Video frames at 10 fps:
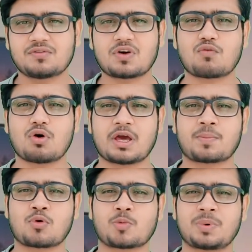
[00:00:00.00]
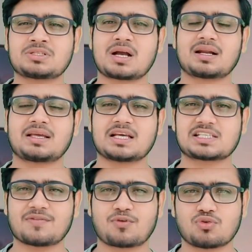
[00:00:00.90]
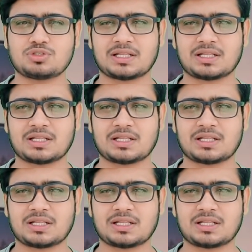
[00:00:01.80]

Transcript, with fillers: फिर वो एयरपोर्ट पर जाकर कैसे फुर